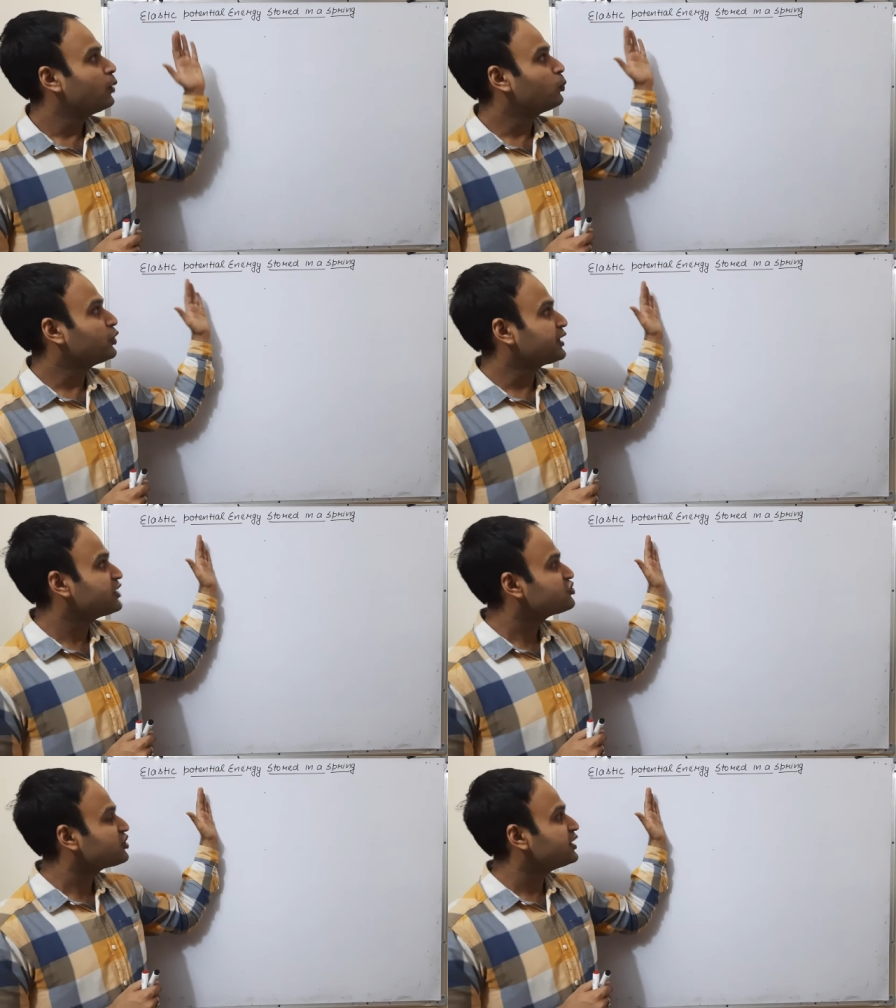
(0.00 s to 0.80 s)

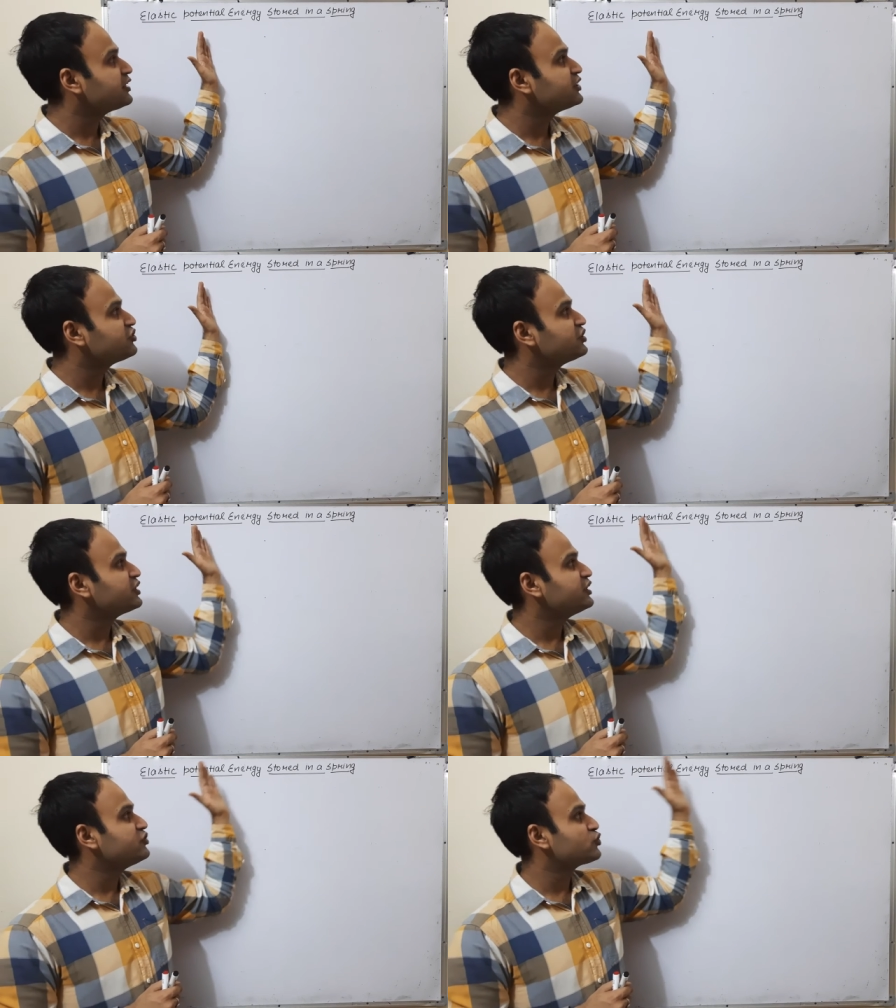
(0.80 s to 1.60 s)
पोटेंशियल एनर्जी
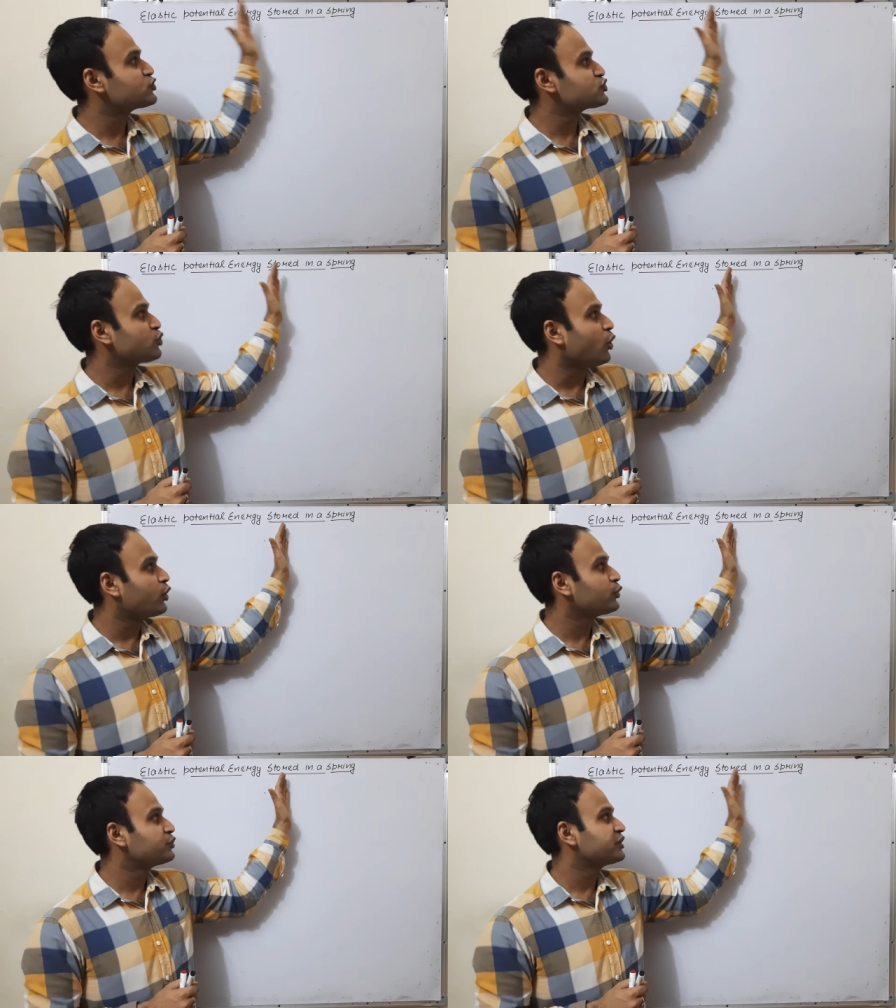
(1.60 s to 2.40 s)
की जो
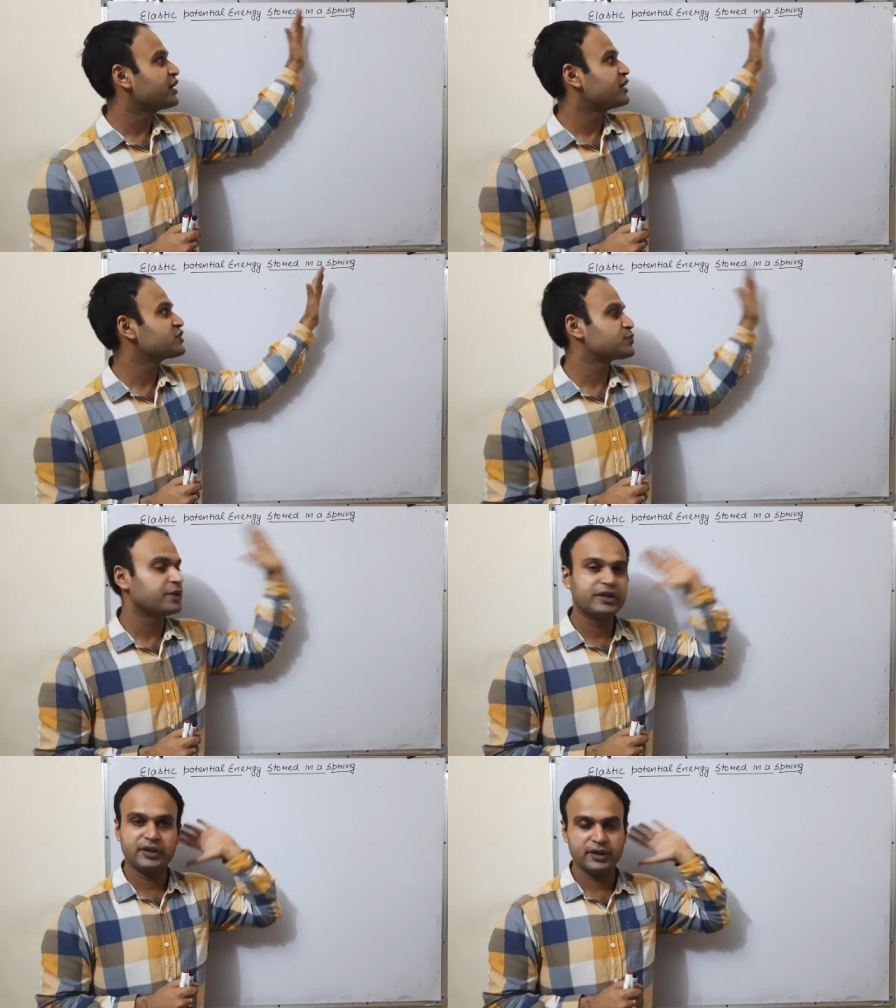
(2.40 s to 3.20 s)
स्टोर्ड होती है एक
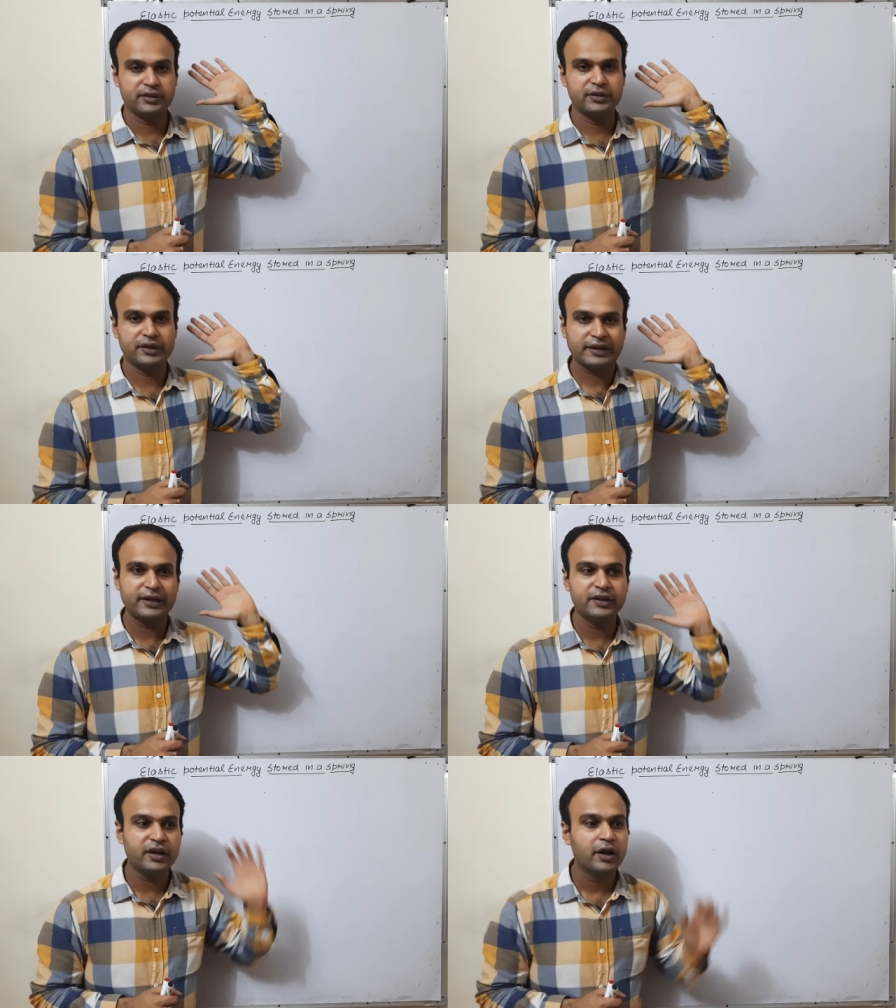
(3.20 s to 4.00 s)
स्प्रिंग के अंदर
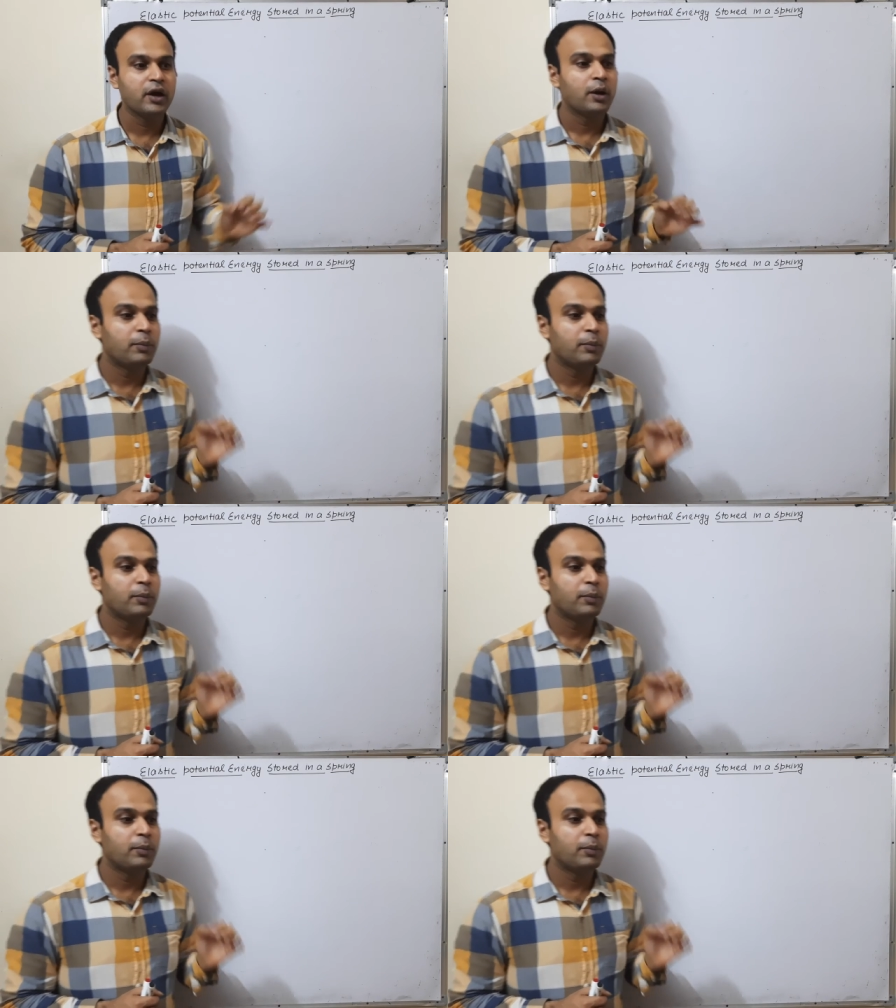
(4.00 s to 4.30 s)
क्लियर